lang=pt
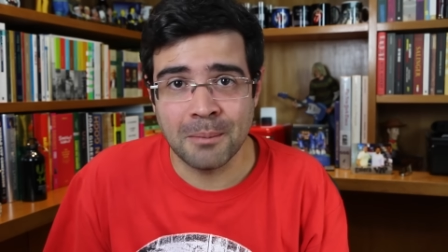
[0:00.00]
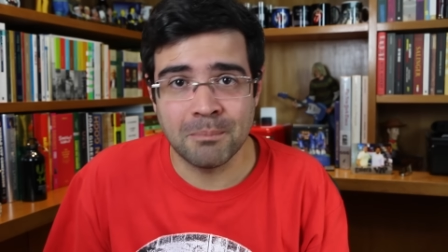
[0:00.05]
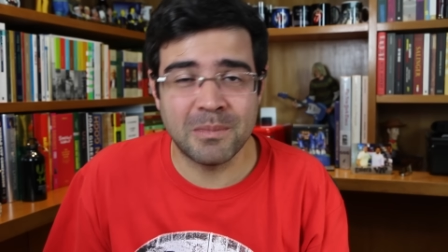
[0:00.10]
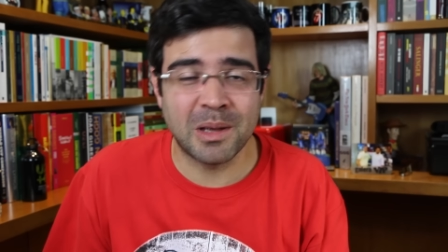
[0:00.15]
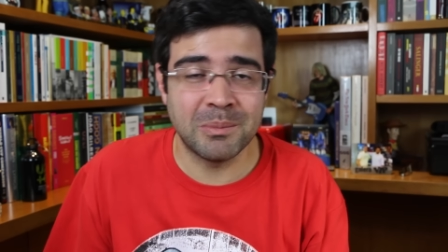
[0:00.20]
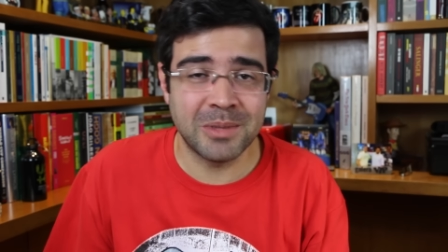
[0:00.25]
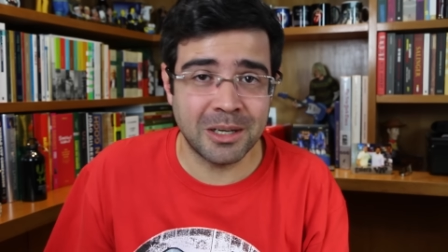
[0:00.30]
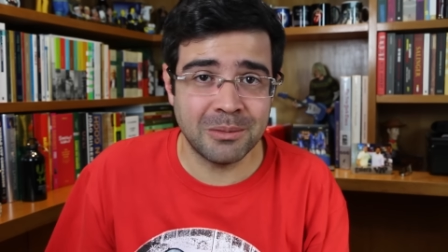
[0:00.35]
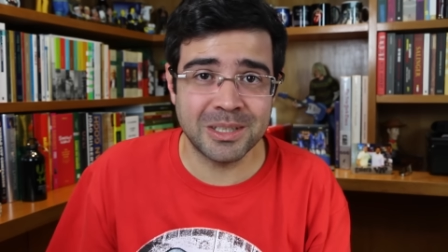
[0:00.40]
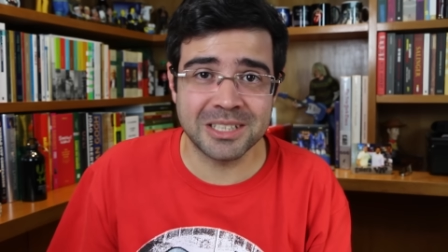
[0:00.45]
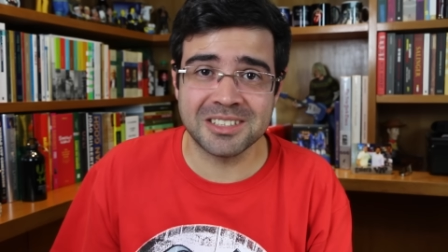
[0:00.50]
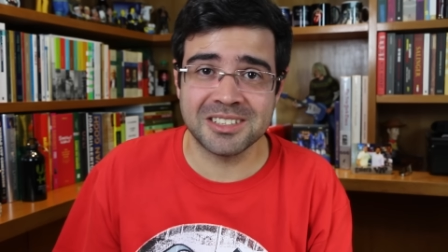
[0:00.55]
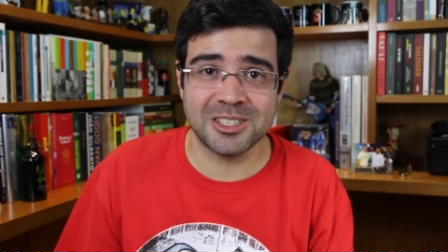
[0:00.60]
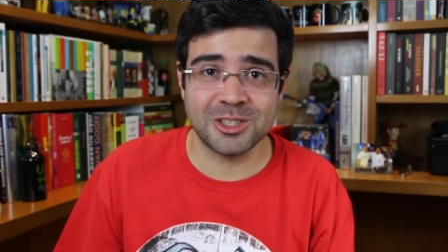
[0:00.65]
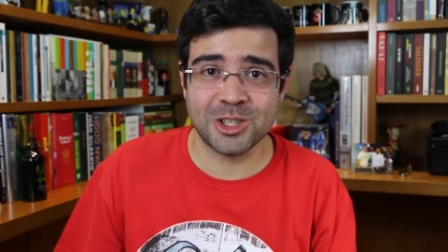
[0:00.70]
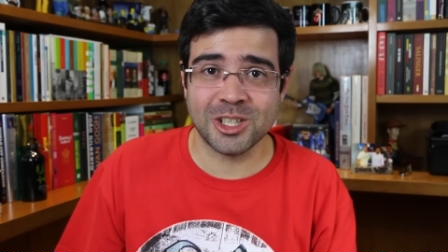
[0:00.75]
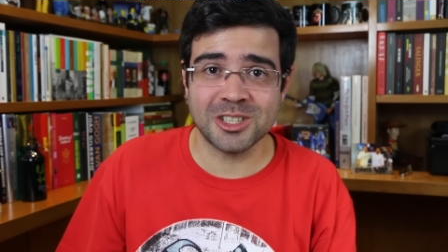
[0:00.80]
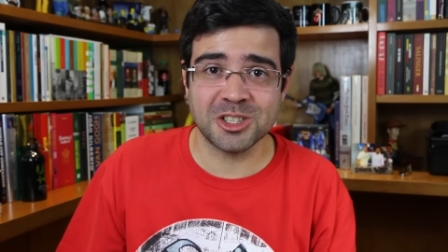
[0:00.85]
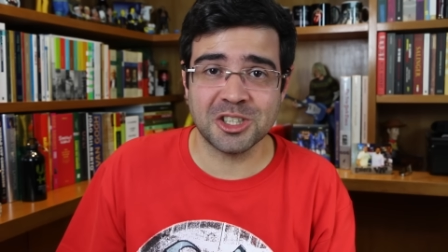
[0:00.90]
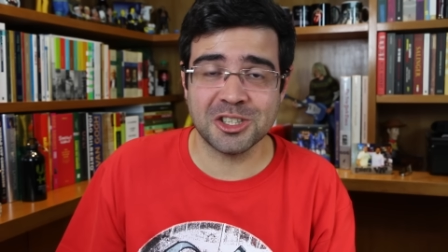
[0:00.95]
Mas mesmo
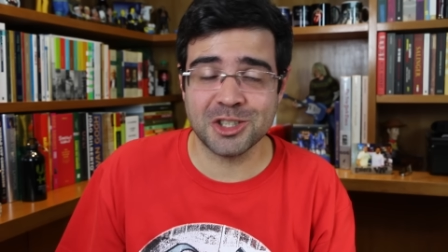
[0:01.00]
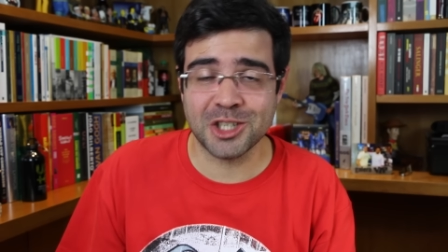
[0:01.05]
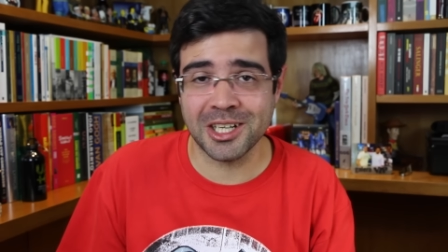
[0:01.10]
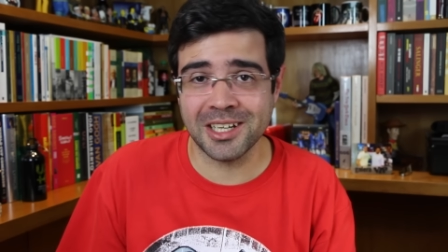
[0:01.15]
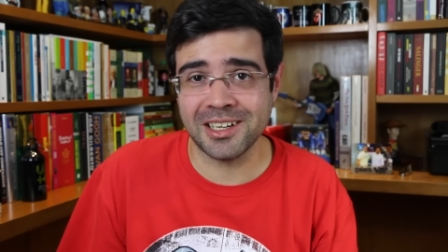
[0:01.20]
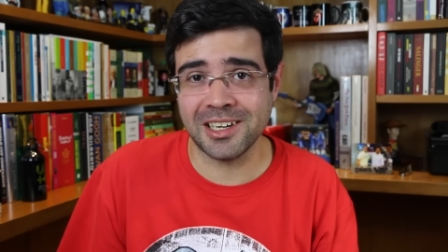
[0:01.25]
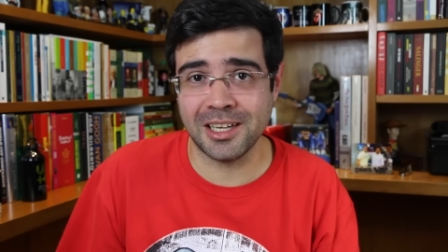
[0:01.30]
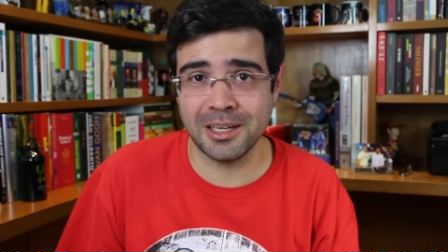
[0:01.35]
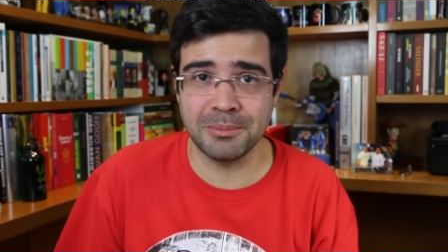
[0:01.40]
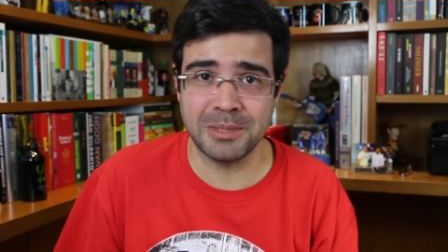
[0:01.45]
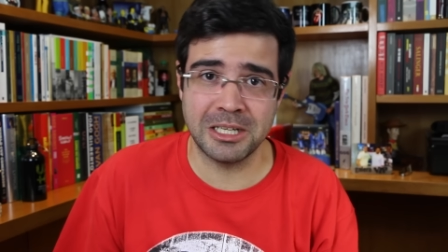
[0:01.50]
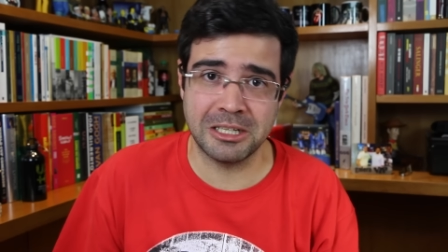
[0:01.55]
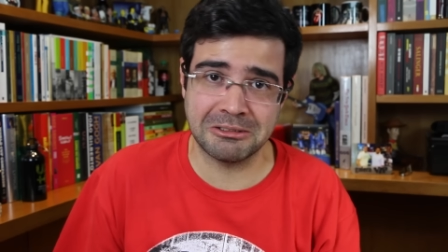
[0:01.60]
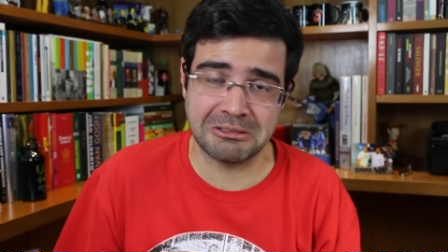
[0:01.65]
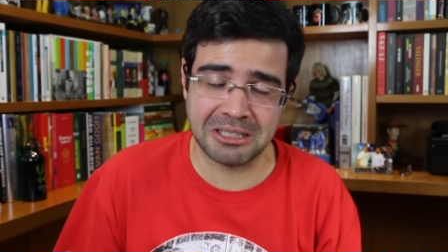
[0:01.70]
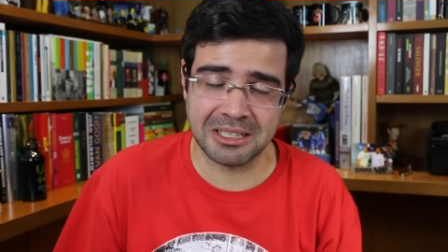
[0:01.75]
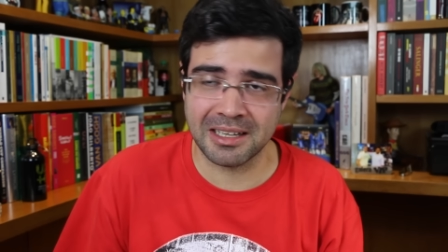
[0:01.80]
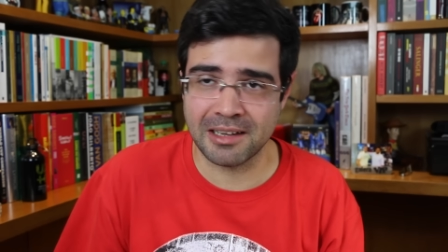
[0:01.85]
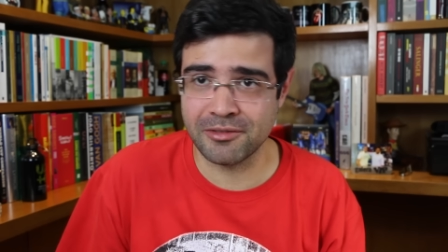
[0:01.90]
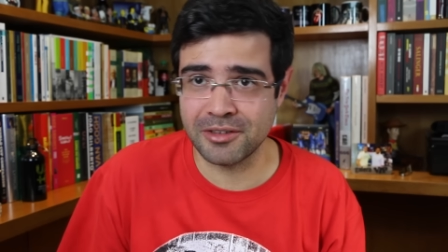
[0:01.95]
assim tinha gente
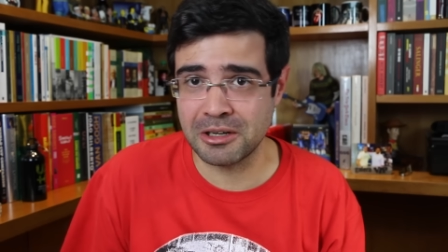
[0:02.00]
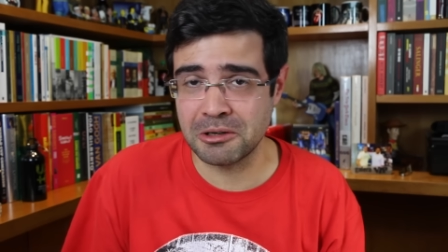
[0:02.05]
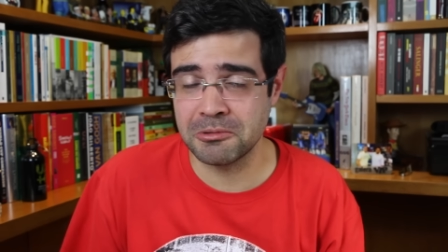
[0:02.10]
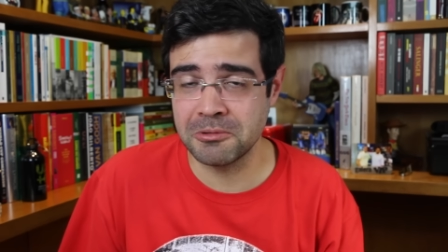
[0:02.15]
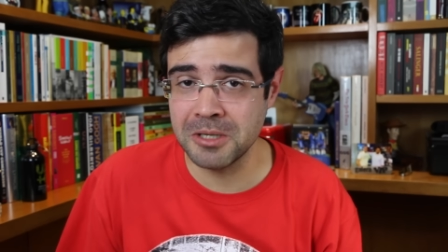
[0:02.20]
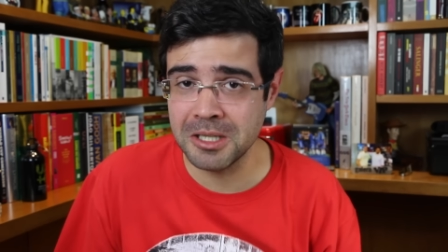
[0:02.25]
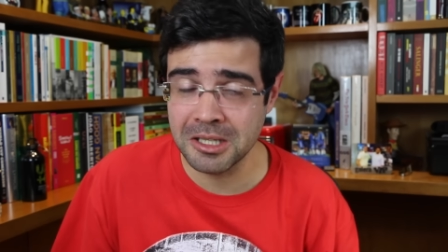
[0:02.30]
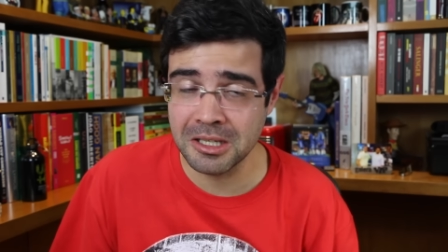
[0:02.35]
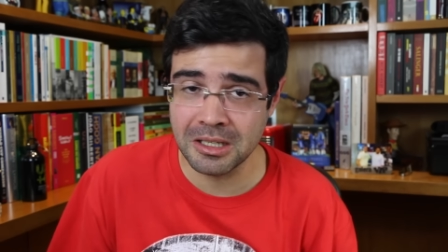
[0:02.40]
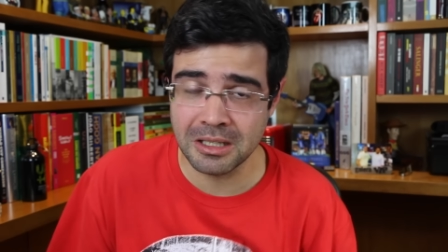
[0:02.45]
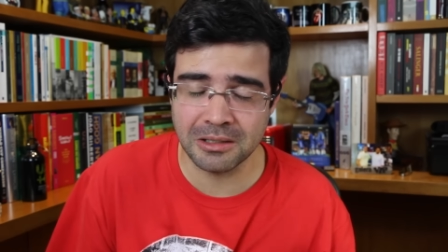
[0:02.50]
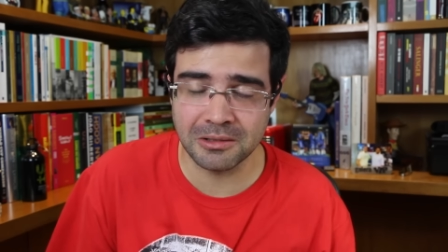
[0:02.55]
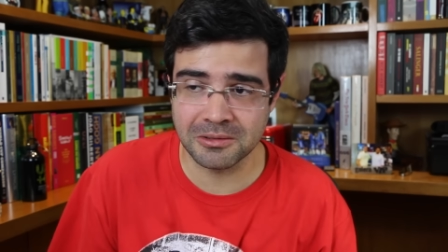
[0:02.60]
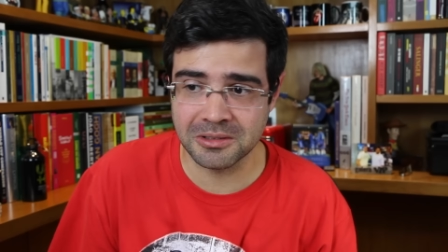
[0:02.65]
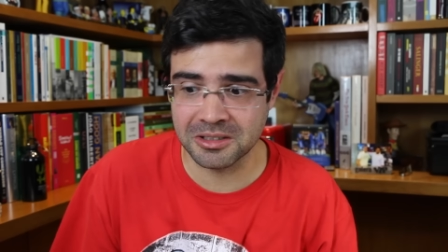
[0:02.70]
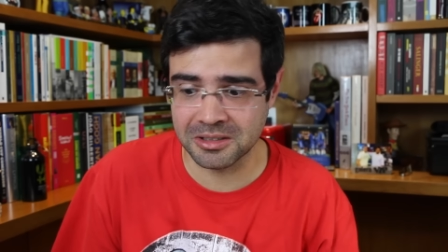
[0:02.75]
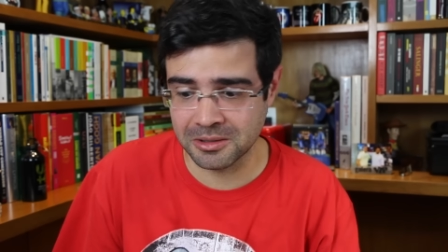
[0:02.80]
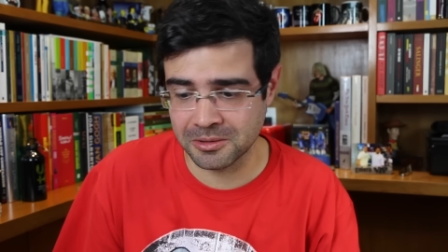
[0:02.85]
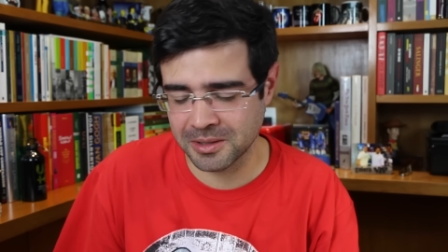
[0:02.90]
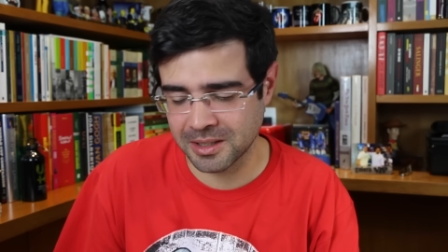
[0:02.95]
reclamando que estava ruim,
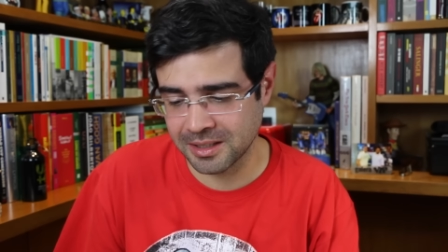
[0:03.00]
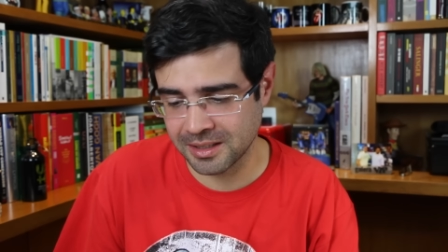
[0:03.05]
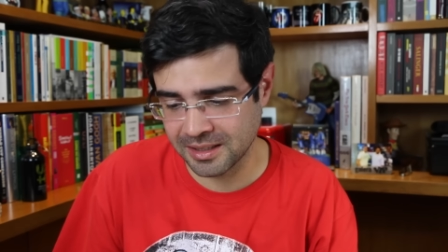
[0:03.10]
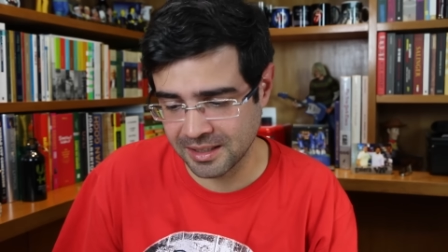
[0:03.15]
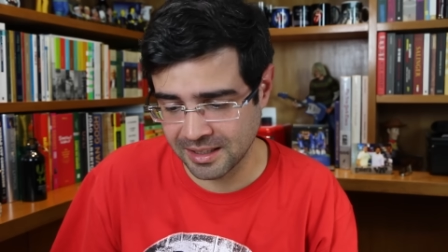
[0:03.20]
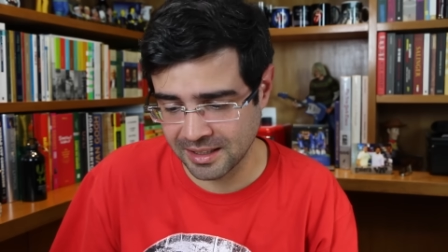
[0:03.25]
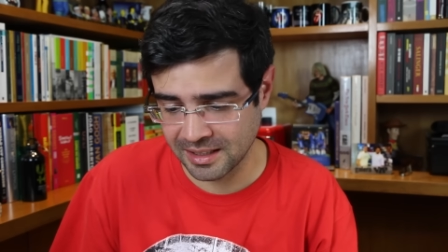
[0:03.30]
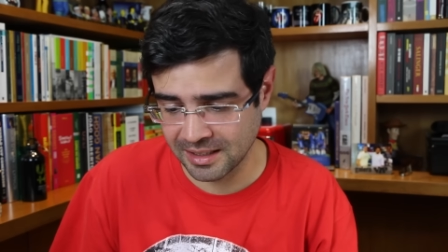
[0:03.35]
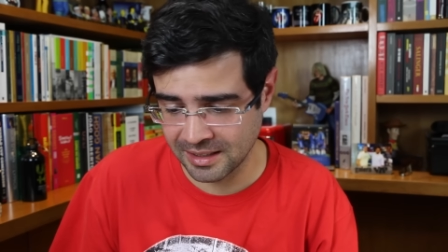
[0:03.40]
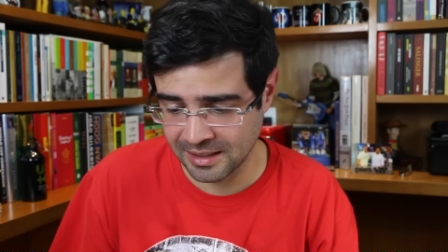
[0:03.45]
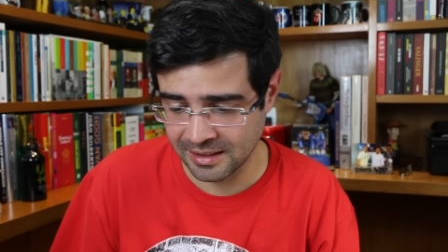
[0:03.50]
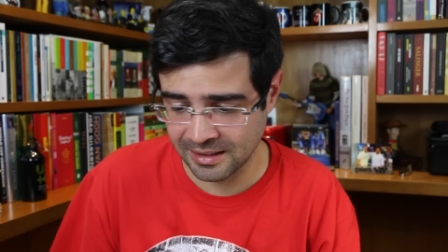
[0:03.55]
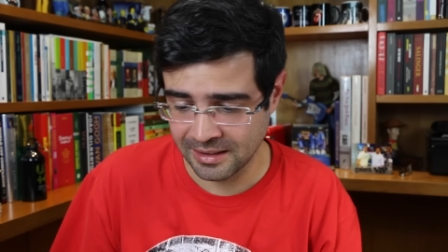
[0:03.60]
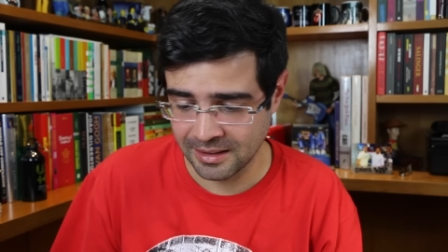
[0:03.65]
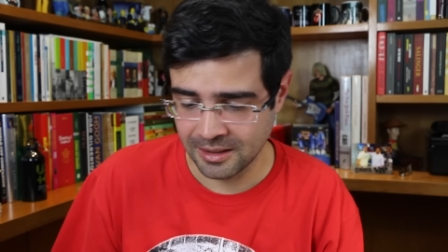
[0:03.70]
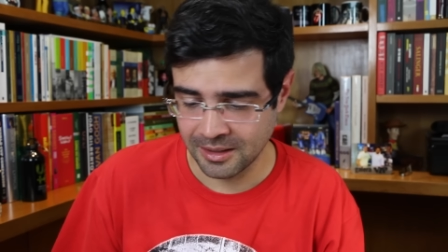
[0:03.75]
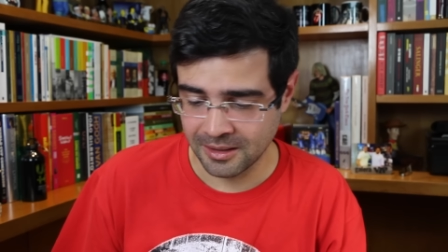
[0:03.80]
não sei o quê, né?